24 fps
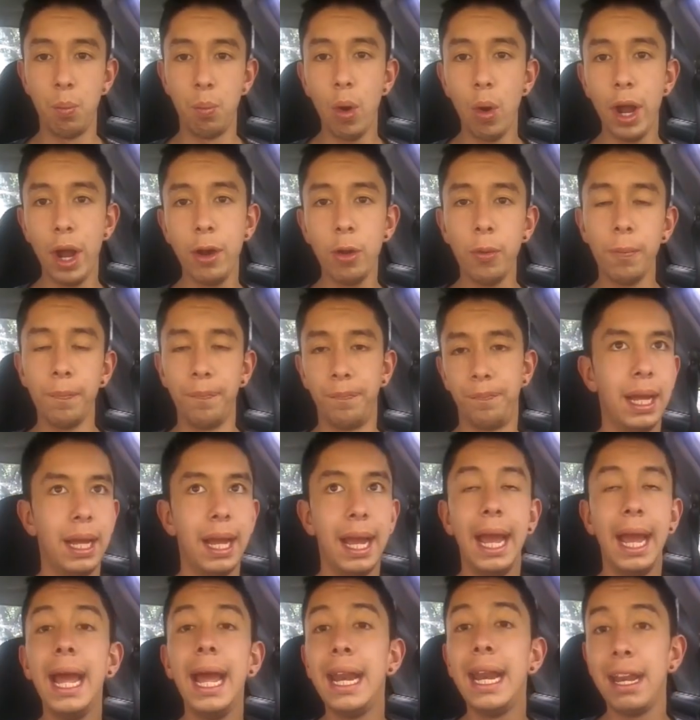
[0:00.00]
Bueno,
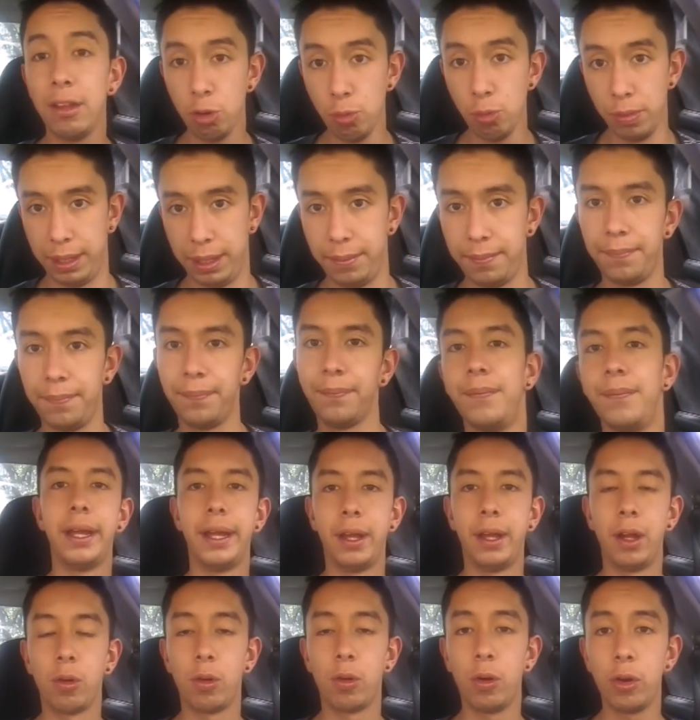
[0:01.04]
en resumen,
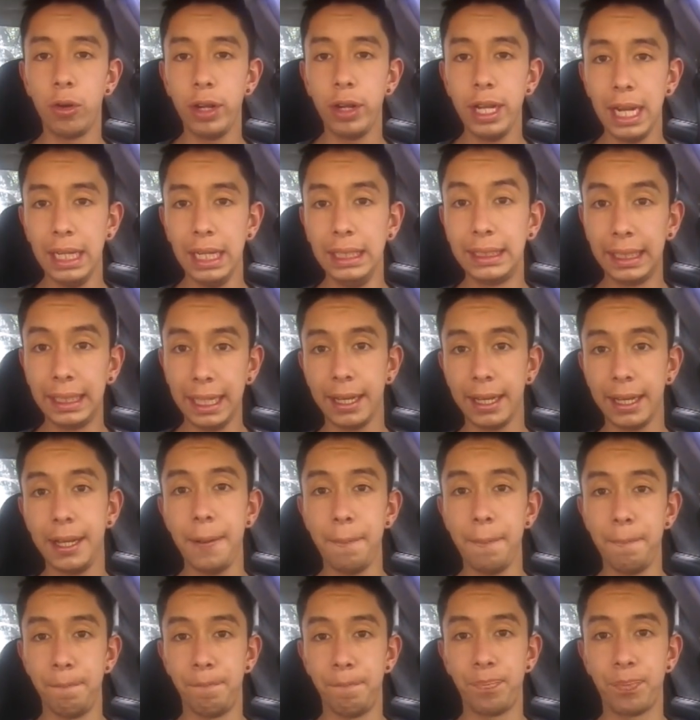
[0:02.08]
con ir a la
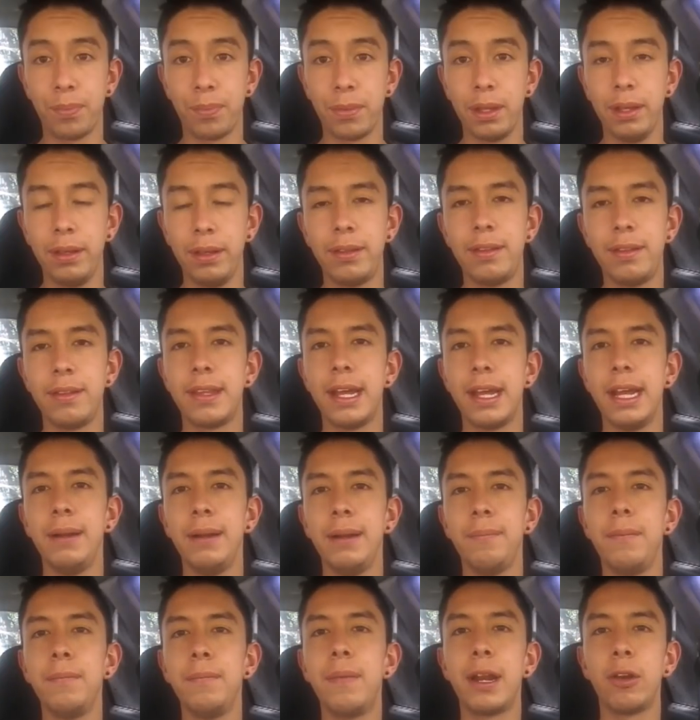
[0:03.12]
izquierda, si están
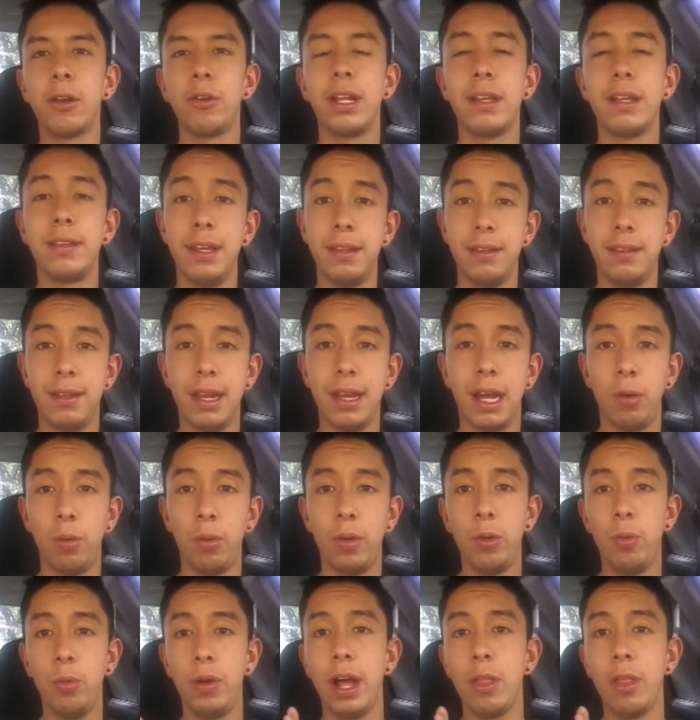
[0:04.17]
en barrio residencial
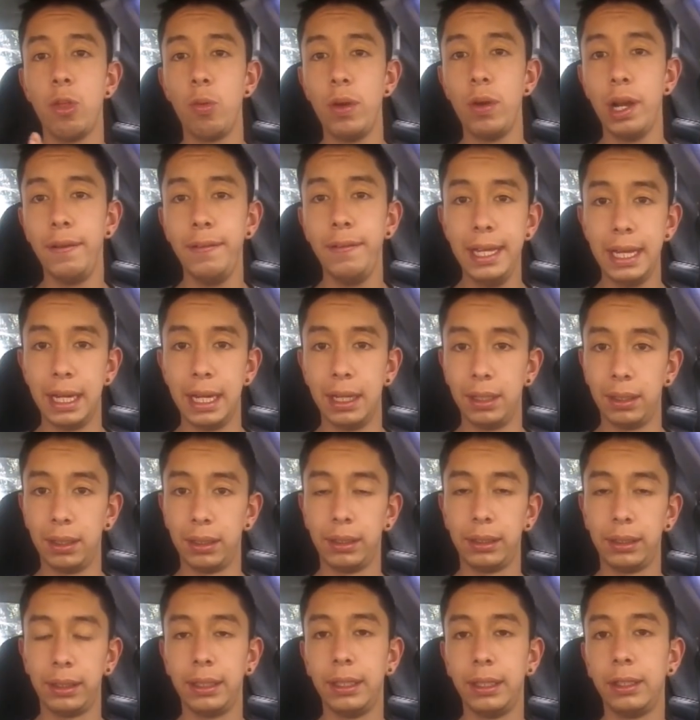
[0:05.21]
o en una doble vía,
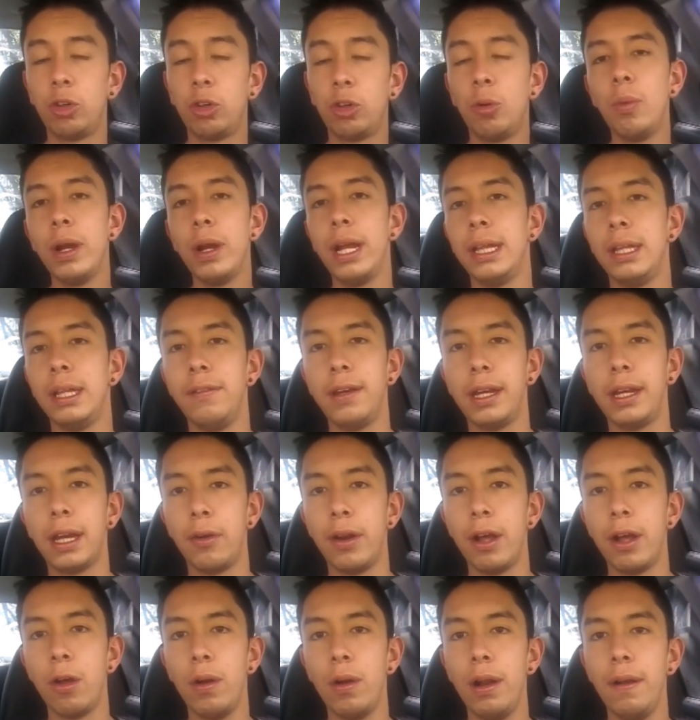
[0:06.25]
¿cómo
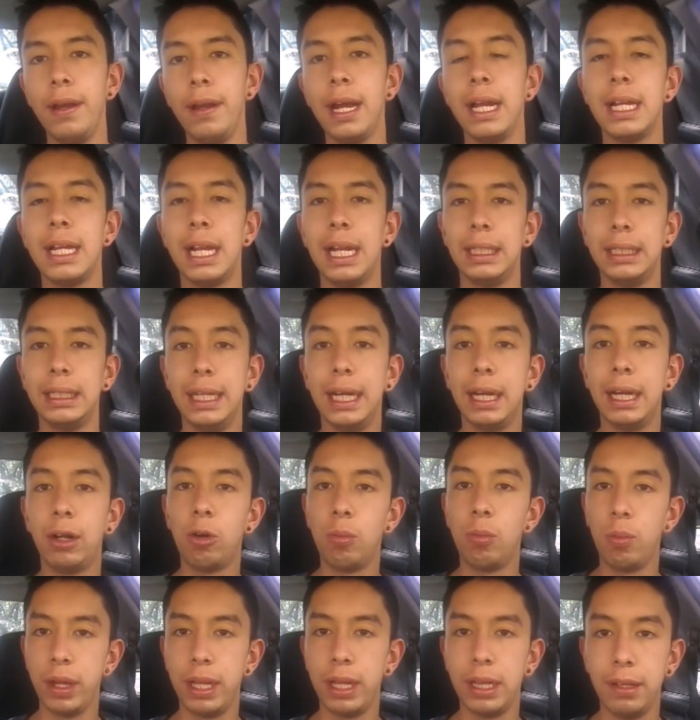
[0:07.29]
identificar una doble vía? Ya les dije
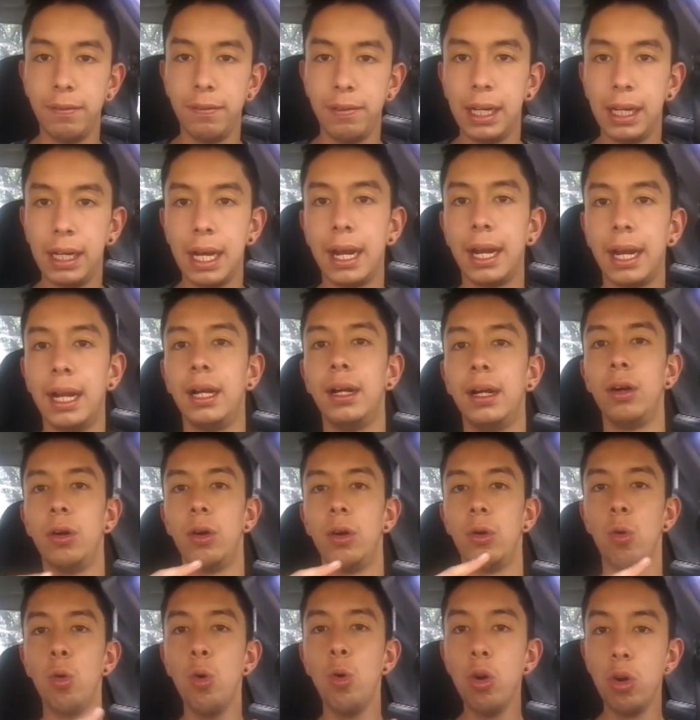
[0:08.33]
cómo identificarla.
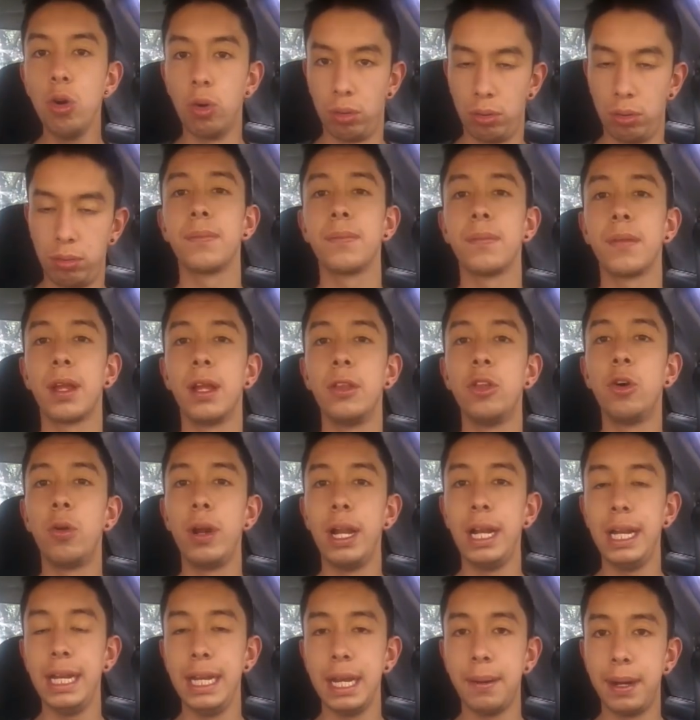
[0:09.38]
Uno,
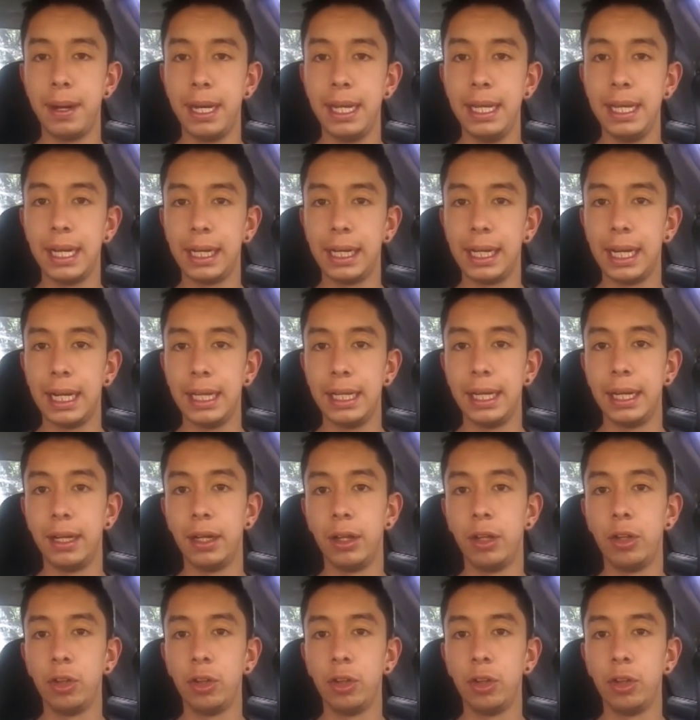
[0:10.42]
doble línea amarilla que haya.